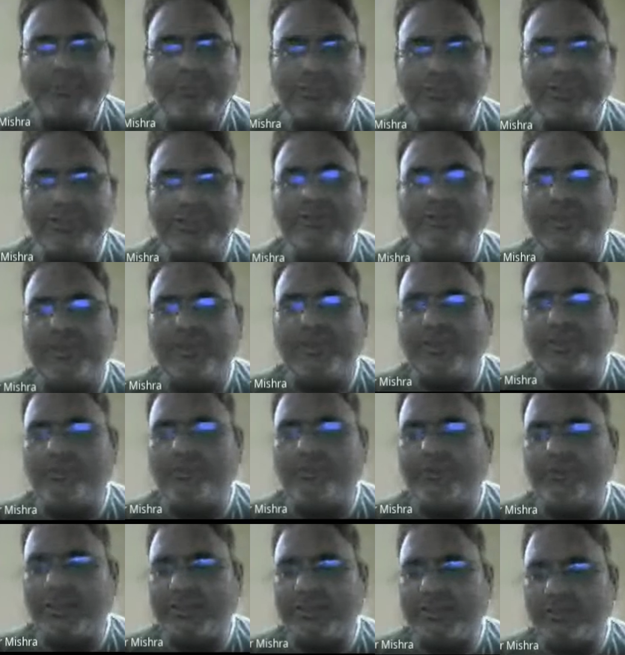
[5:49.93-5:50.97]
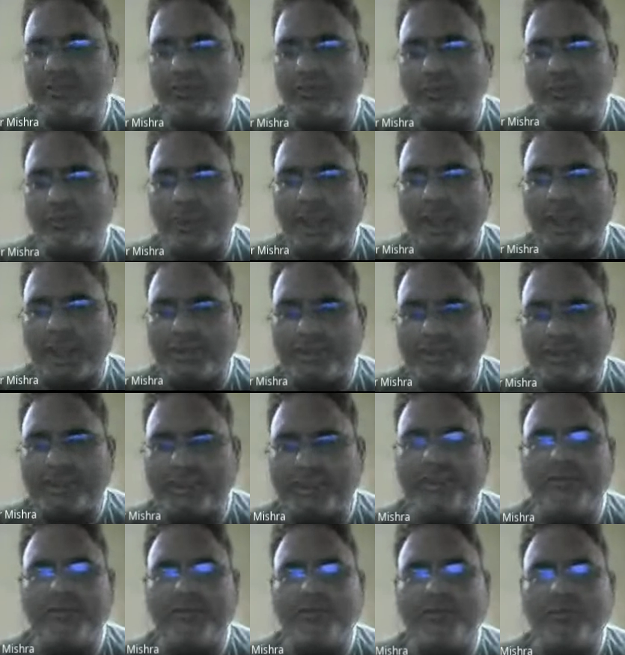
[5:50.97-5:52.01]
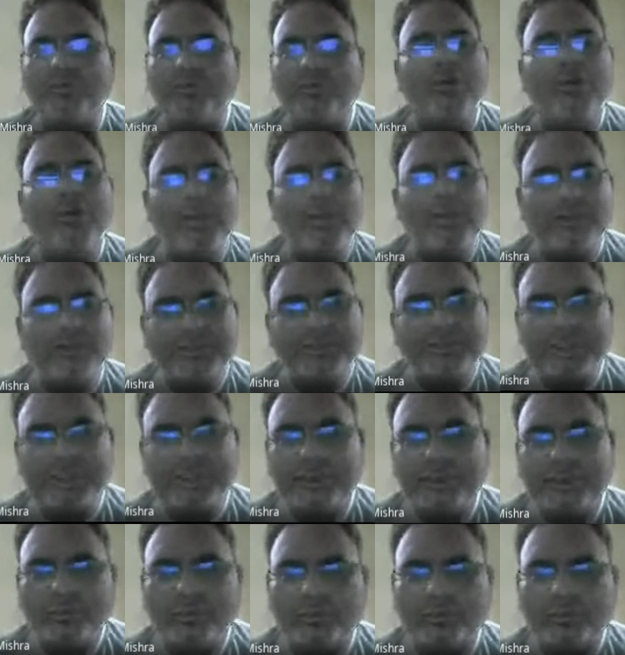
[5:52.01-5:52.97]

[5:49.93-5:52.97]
दीन हूँ भिखारी हूँ अतः हे प्रभु